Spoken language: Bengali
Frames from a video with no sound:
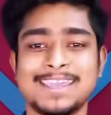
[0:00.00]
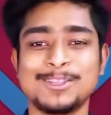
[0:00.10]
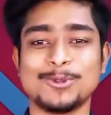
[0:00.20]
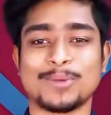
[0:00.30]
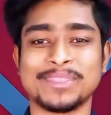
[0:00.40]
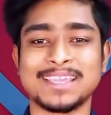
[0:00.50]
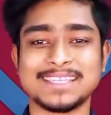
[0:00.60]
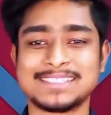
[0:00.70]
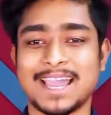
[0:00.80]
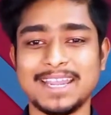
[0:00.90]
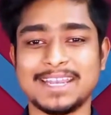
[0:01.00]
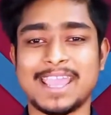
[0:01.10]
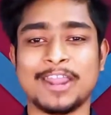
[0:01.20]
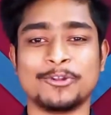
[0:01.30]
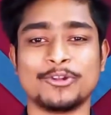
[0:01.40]
কিন্তু আপনি কি
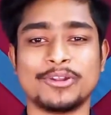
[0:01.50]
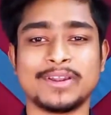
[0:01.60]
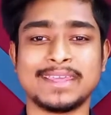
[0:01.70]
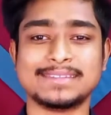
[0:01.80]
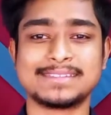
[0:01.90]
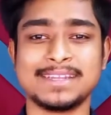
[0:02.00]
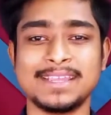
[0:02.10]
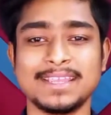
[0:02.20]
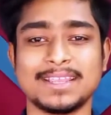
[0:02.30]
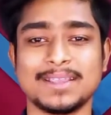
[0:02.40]
জানেন অ্যান্ড্রয়েডের হিস্ট্রি